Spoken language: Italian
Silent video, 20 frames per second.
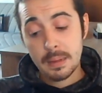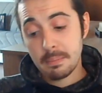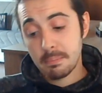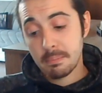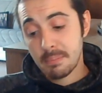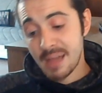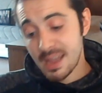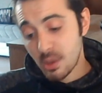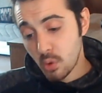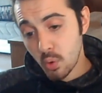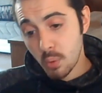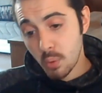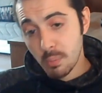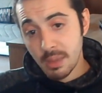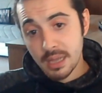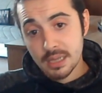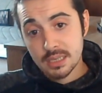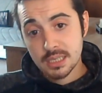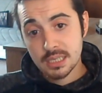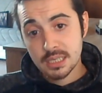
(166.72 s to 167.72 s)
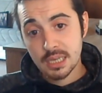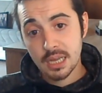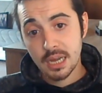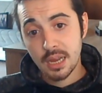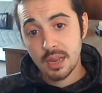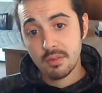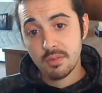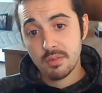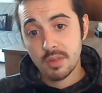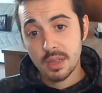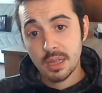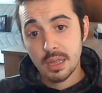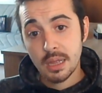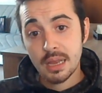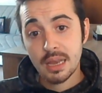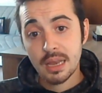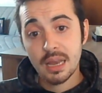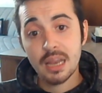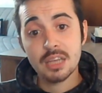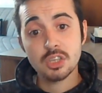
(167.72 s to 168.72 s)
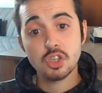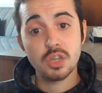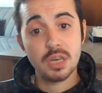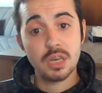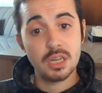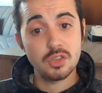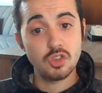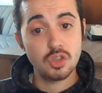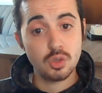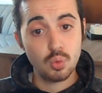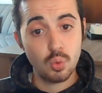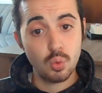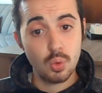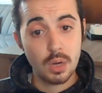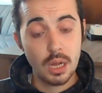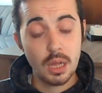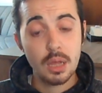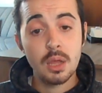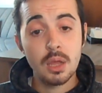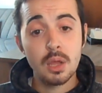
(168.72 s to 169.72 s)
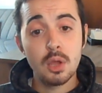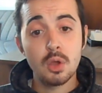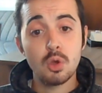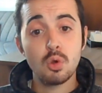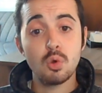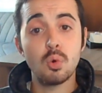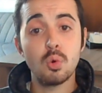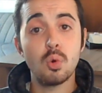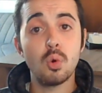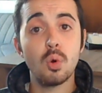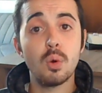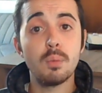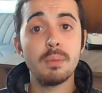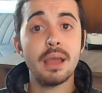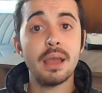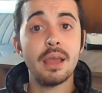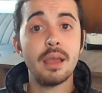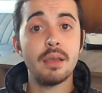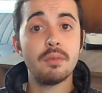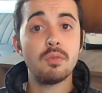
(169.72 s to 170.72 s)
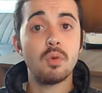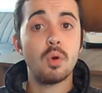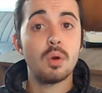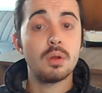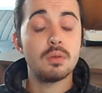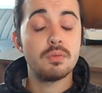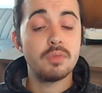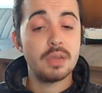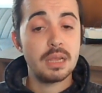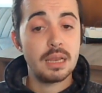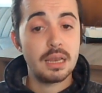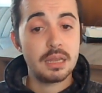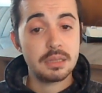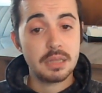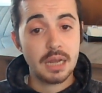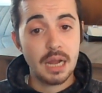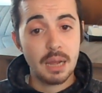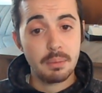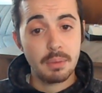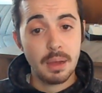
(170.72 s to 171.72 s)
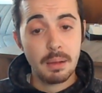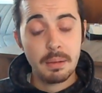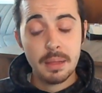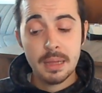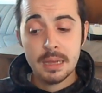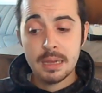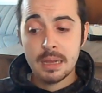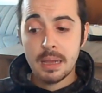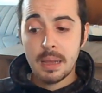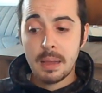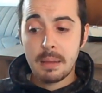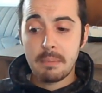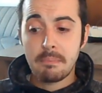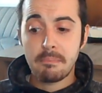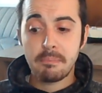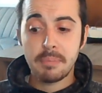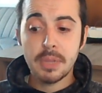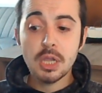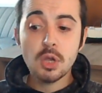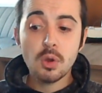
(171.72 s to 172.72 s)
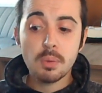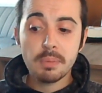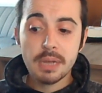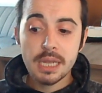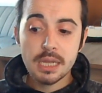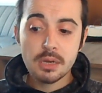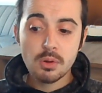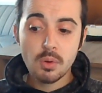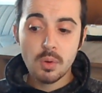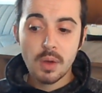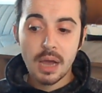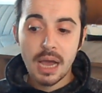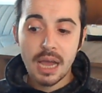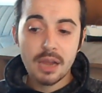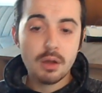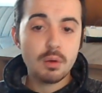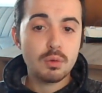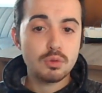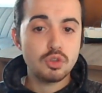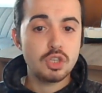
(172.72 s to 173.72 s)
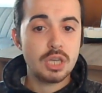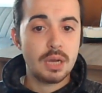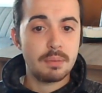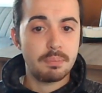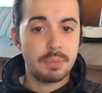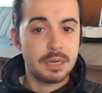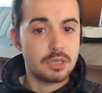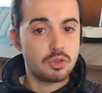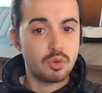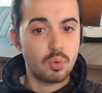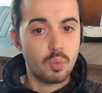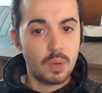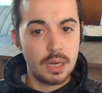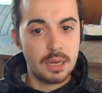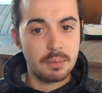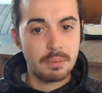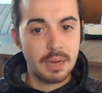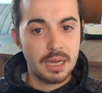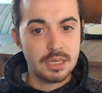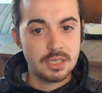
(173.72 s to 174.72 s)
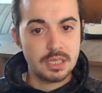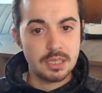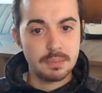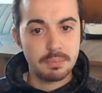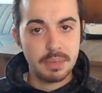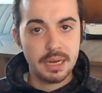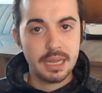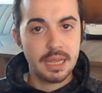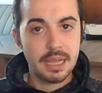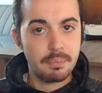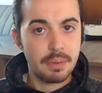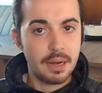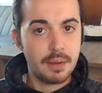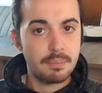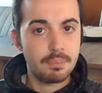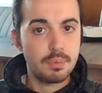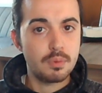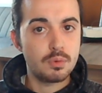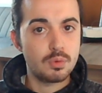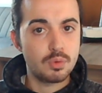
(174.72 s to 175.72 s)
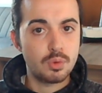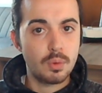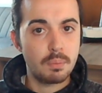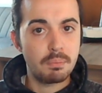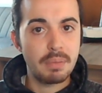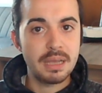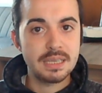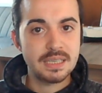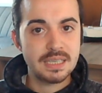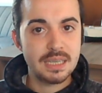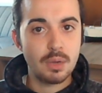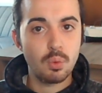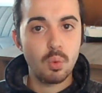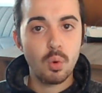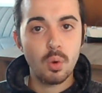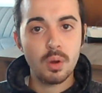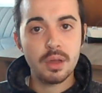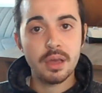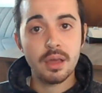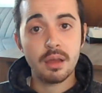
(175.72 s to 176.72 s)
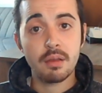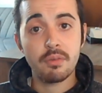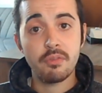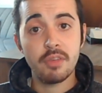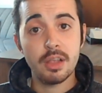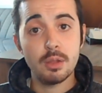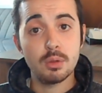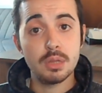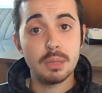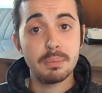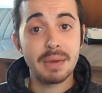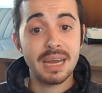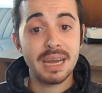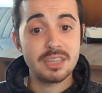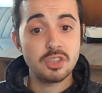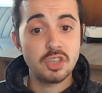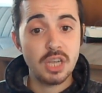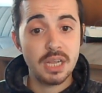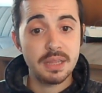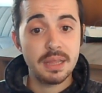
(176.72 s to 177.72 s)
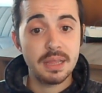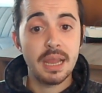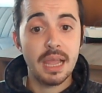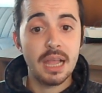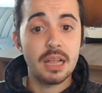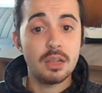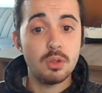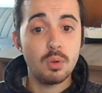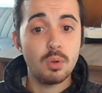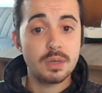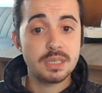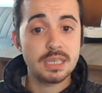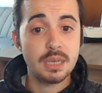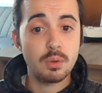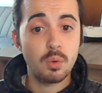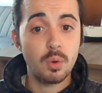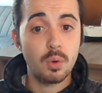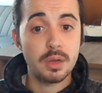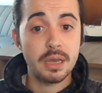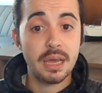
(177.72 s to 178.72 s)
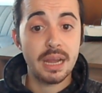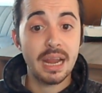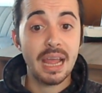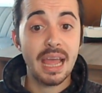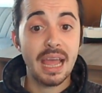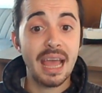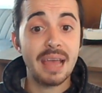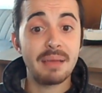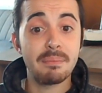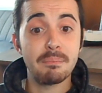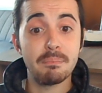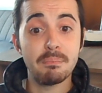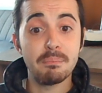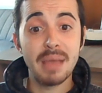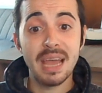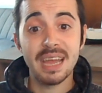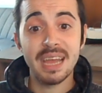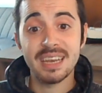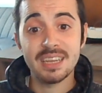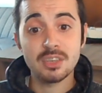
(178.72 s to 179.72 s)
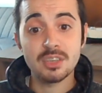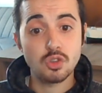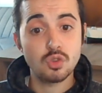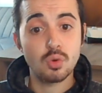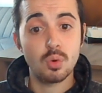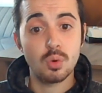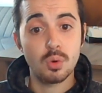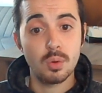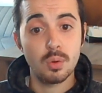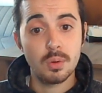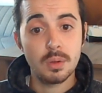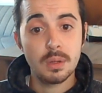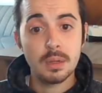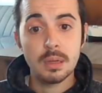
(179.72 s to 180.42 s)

ma è come scrivi la sceneggiatura, come evolvi la trama più o meno hanno già preso quelle basi, perché per l'appunto Ben Skywalker, figlio di Mara Jaden e Luke Skywalker, è Ben solo.